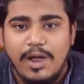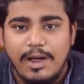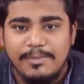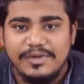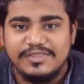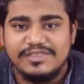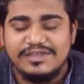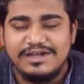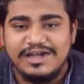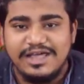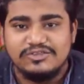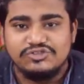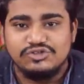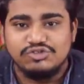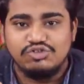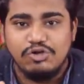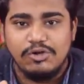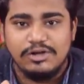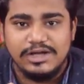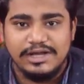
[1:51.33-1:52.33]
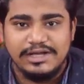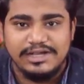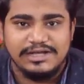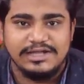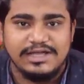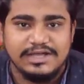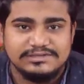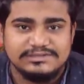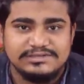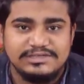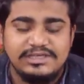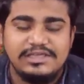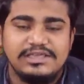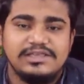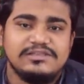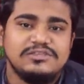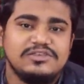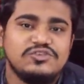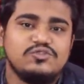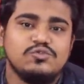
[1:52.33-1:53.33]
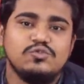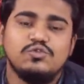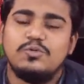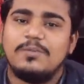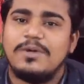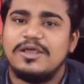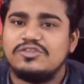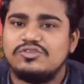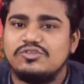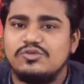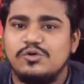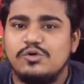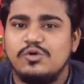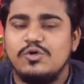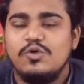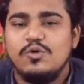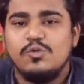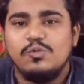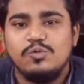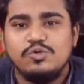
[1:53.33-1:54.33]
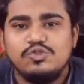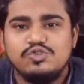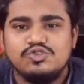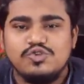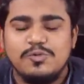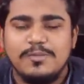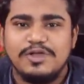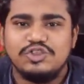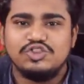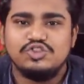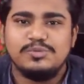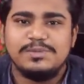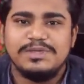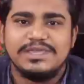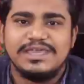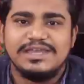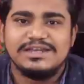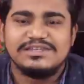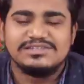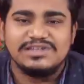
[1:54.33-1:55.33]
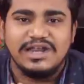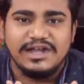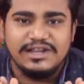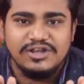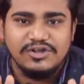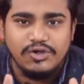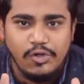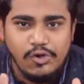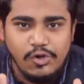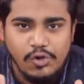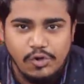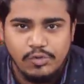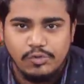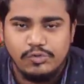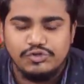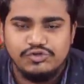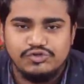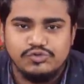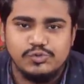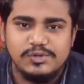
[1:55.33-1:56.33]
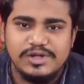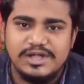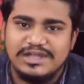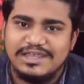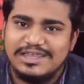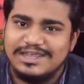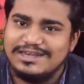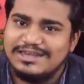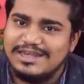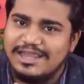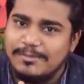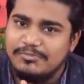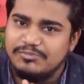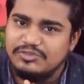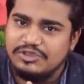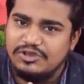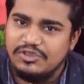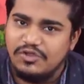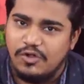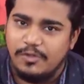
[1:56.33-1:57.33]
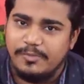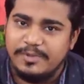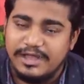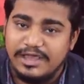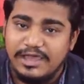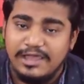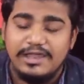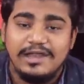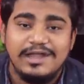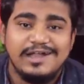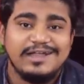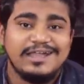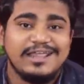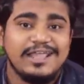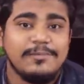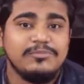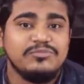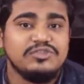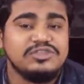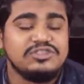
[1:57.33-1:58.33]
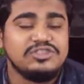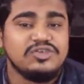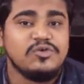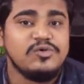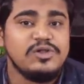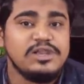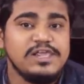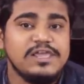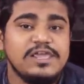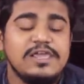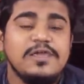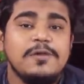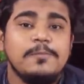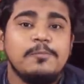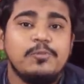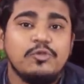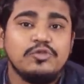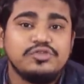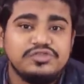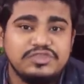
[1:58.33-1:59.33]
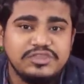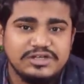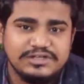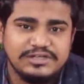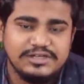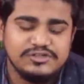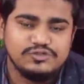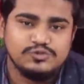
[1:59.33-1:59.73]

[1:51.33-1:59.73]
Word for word: আমাদের রাজ্য সরকারের কাছে যে শুধুমাত্র উচ্চ মাধ্যমিকের সাড়ে ন লক্ষ স্টুডেন্টকে ট্যাব দিলে হবে না ট্যাব দিতে হলে প্রত্যেকটা